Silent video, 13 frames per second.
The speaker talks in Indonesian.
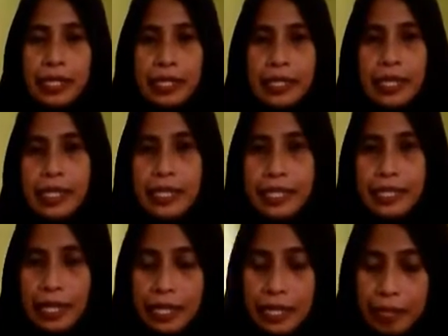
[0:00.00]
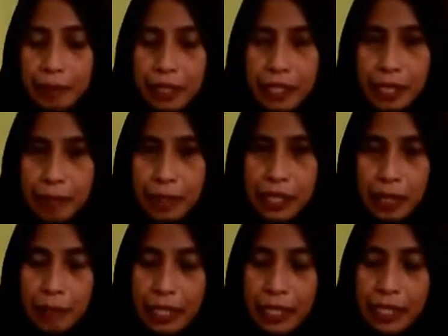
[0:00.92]
kita kerjakan
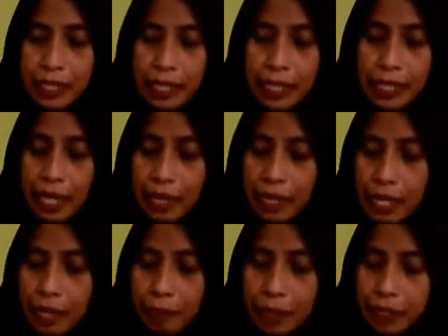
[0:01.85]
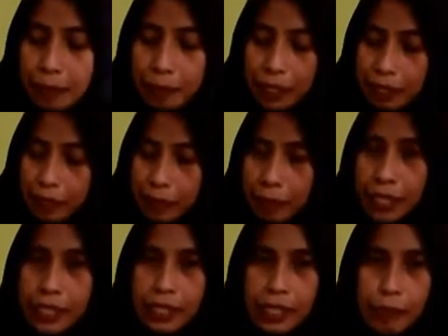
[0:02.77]
bersama-sama ya sayangnya
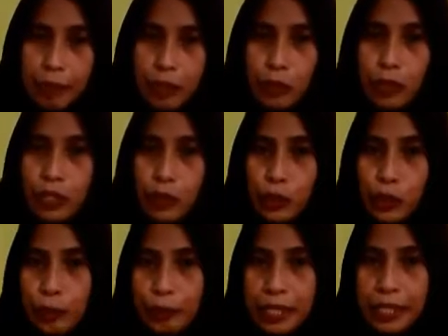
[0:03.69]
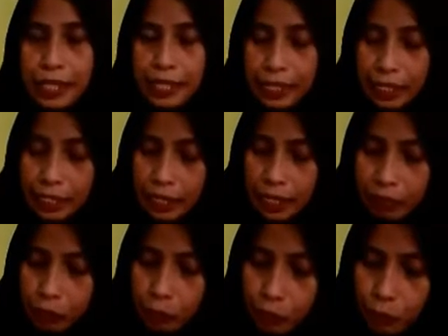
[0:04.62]
pertama-tama kita menulis huruf hijaiyah
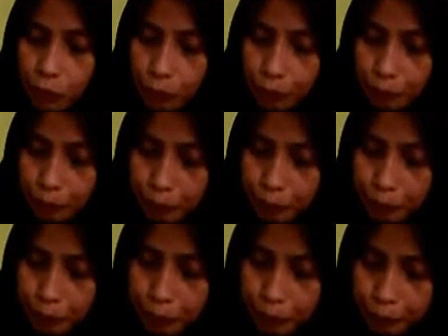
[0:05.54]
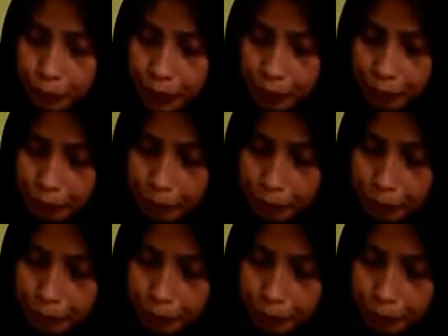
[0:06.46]
yaitu huruf min